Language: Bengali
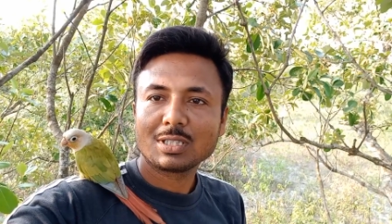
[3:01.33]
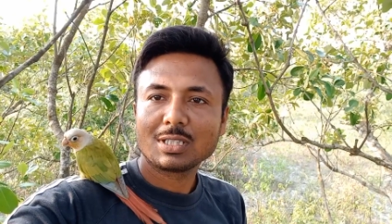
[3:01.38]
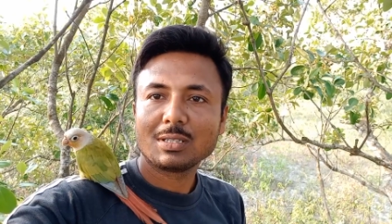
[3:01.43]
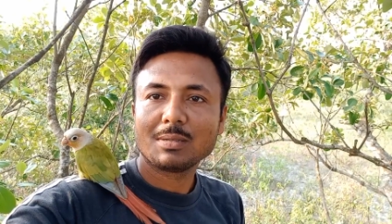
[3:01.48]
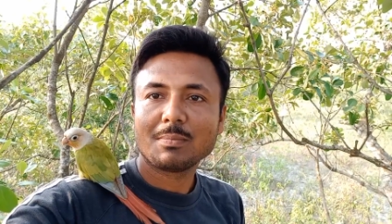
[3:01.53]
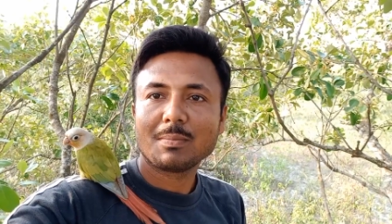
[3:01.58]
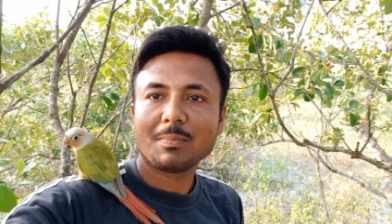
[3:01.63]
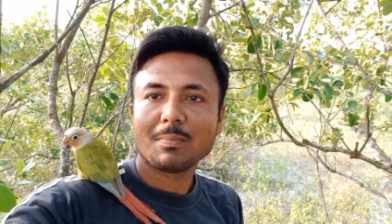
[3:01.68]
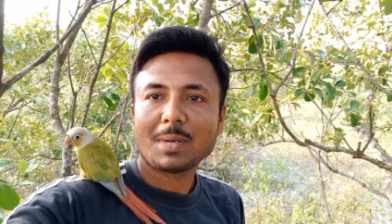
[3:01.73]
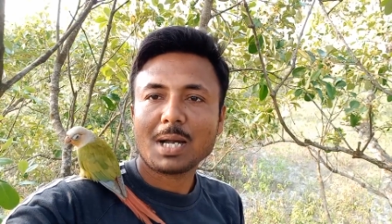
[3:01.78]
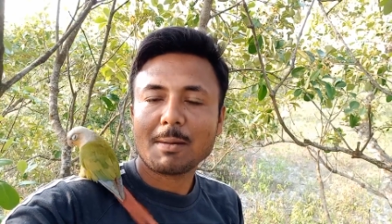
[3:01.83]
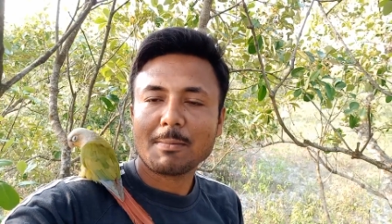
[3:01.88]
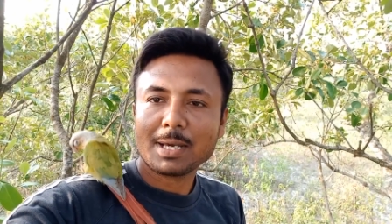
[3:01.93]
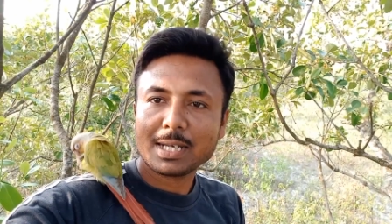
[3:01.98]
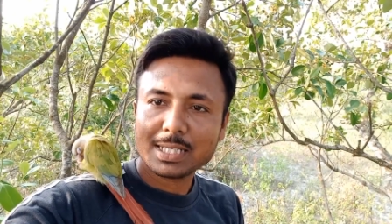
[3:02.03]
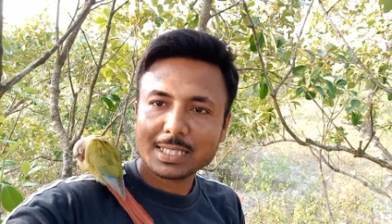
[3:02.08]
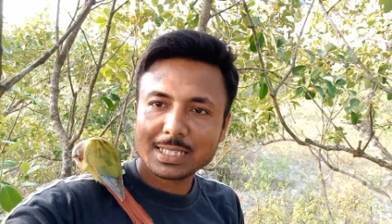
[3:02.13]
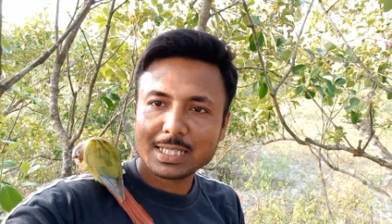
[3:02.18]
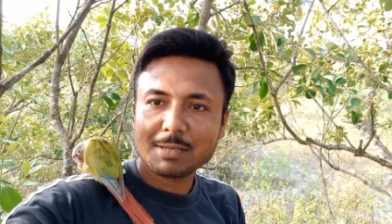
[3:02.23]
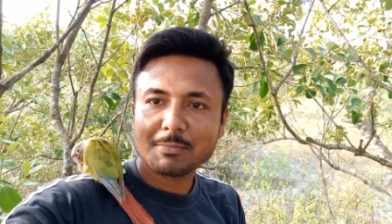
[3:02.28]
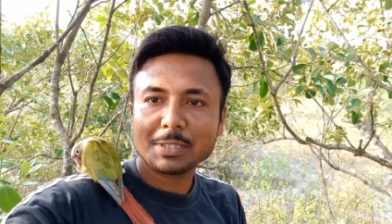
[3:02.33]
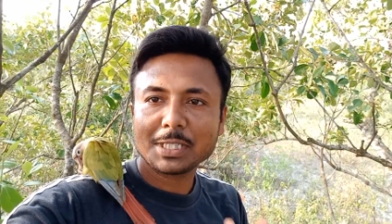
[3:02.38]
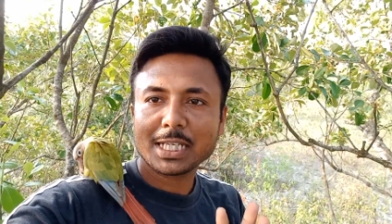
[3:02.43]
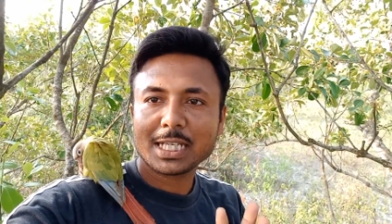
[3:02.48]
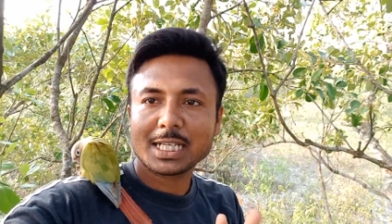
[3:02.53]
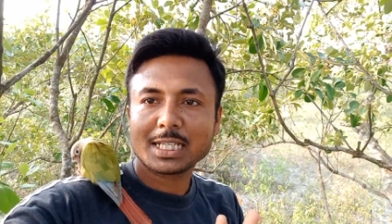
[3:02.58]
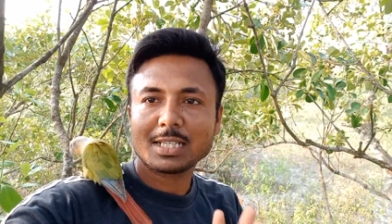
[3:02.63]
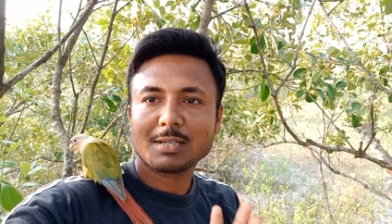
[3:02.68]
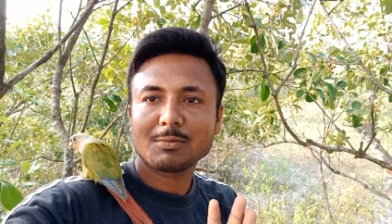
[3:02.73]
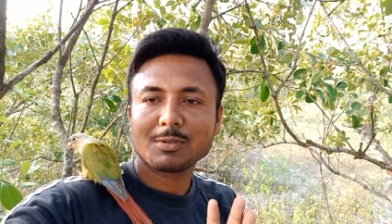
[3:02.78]
যে আবার এসে আমি
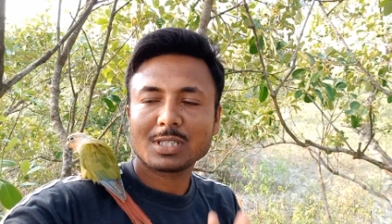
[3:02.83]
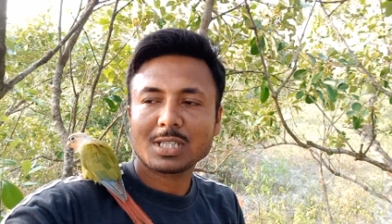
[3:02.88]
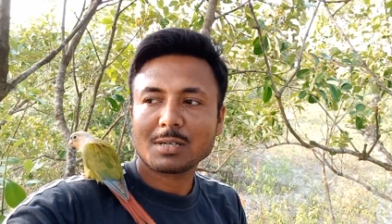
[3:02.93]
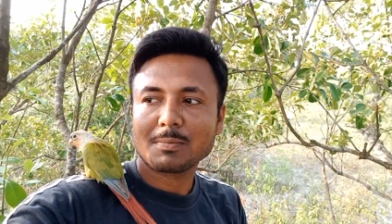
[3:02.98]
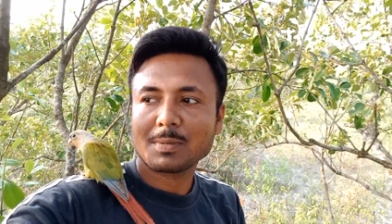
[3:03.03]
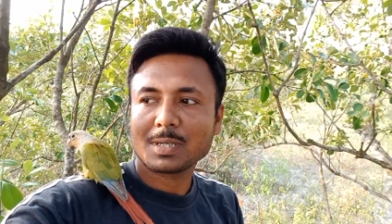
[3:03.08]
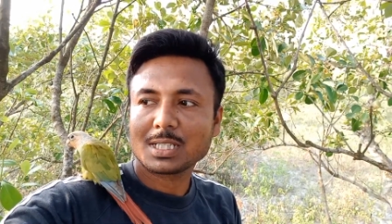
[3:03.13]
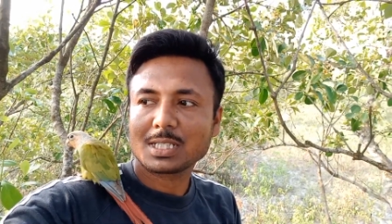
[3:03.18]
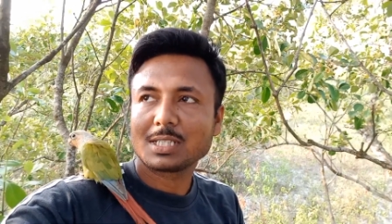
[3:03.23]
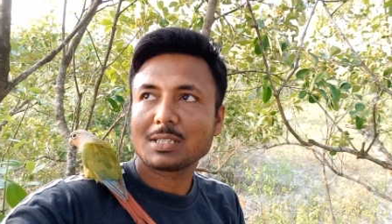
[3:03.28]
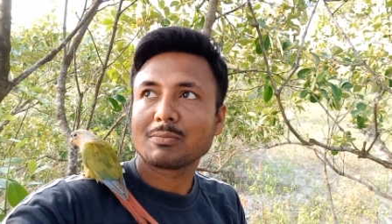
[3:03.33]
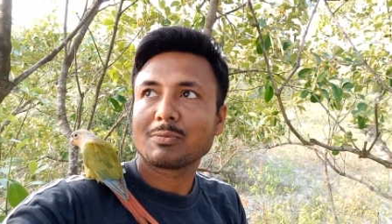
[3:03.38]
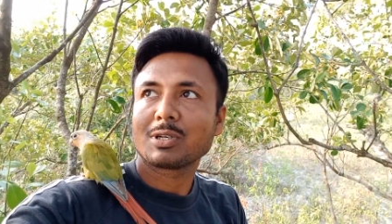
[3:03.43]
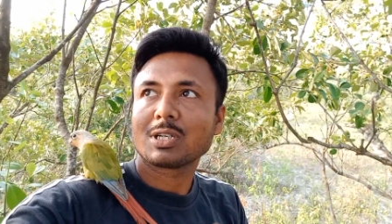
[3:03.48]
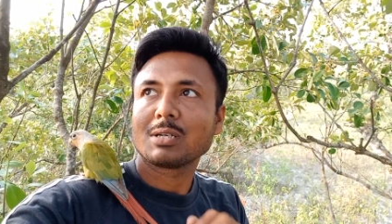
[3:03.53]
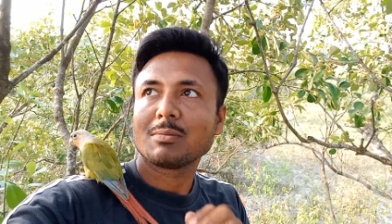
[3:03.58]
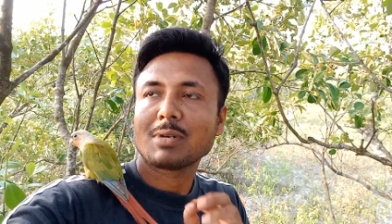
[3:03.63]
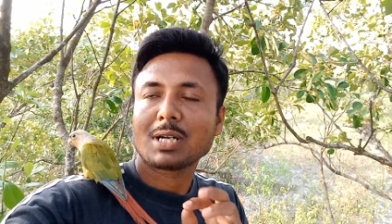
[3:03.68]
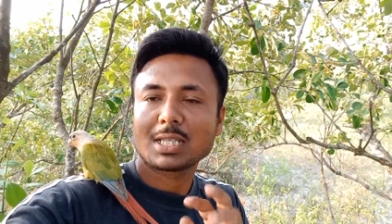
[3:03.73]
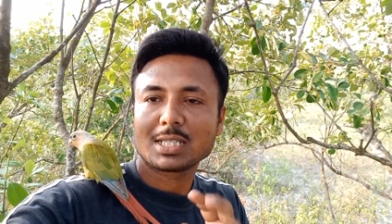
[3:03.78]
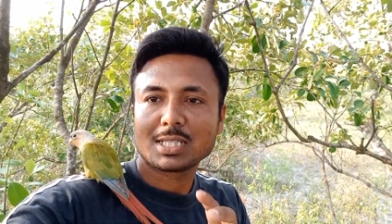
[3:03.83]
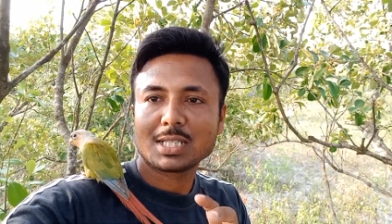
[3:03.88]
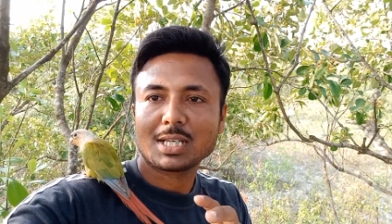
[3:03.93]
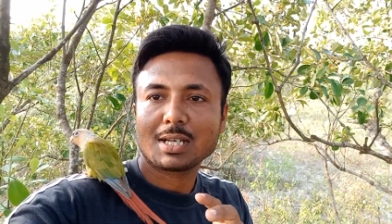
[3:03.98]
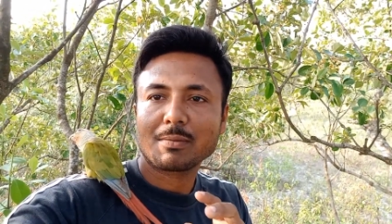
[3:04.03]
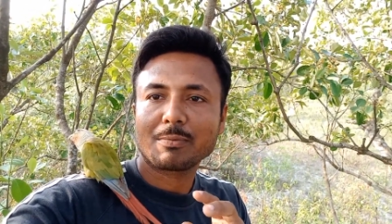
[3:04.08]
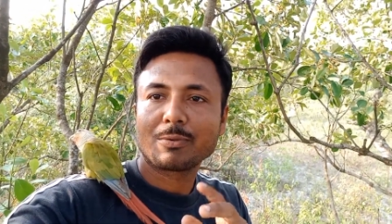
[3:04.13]
দেখে যাব চার পাঁচ দিন পরে বাচ্চা